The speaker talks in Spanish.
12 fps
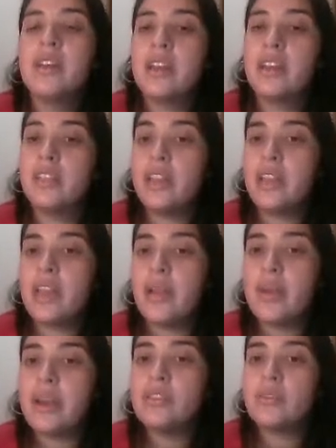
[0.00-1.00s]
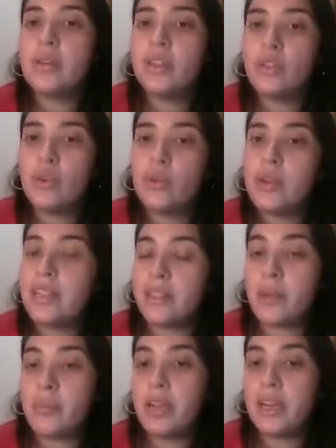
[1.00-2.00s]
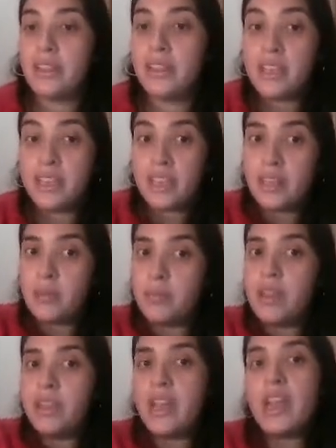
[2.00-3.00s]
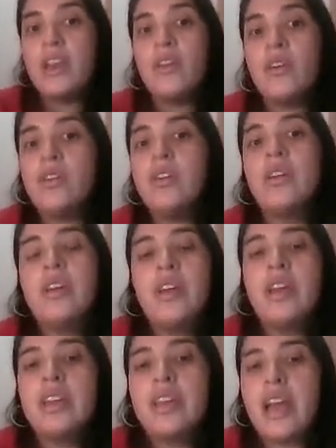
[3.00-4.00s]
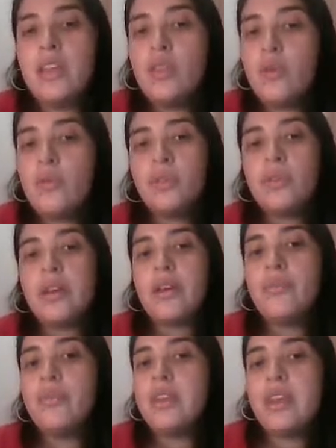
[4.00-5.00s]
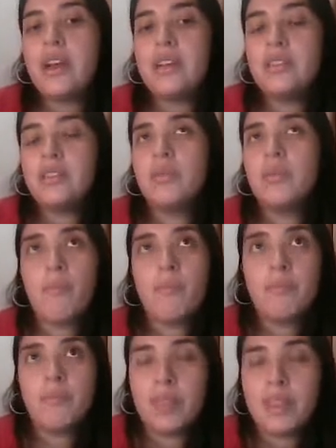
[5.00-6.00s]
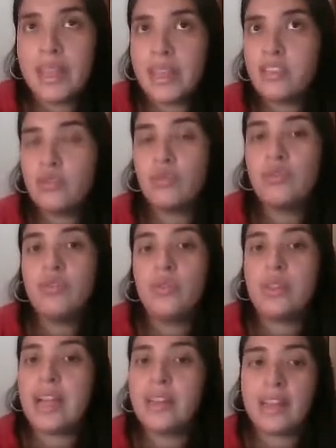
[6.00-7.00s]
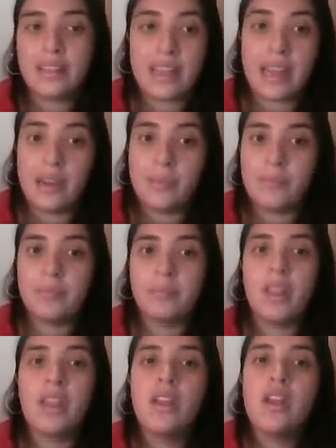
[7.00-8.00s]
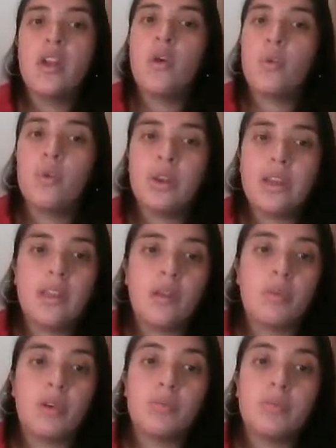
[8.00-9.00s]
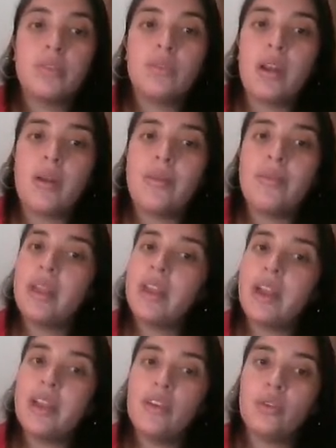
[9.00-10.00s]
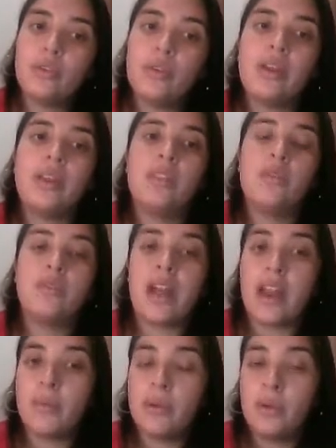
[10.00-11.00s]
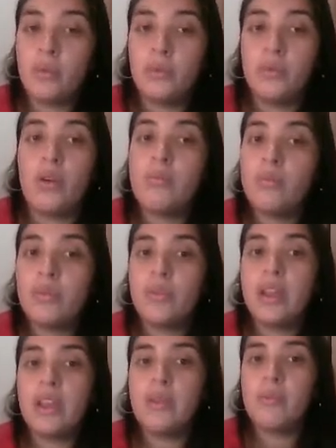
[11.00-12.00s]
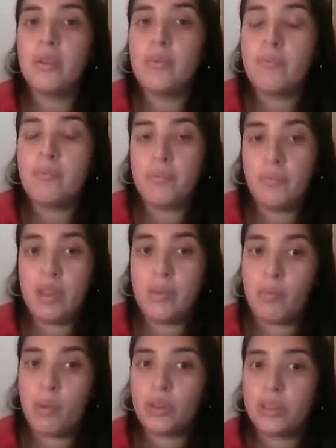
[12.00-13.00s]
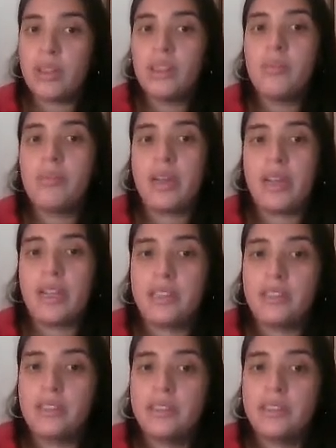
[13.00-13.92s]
que tienen que ver sobre todo en la etapa de la niñez de Piñeiro, y hay dos fotografías de su ciudad natal, una es del monumento a la bandera y otro es de un árbol, un ombú, que es muy importante para ellos.